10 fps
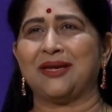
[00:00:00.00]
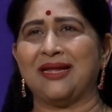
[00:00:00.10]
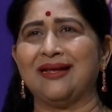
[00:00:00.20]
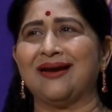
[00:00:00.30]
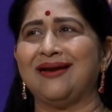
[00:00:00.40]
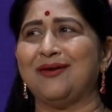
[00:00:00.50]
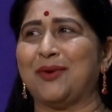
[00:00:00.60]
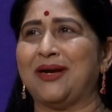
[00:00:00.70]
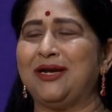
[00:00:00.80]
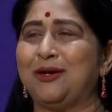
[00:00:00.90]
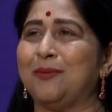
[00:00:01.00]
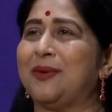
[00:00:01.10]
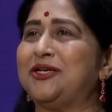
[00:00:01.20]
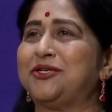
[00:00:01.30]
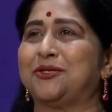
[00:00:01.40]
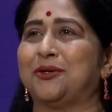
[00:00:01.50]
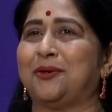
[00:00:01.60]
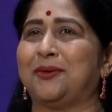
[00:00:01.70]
ఎందుకంటే వాళ్ళ ఇంట్లో మనిషితో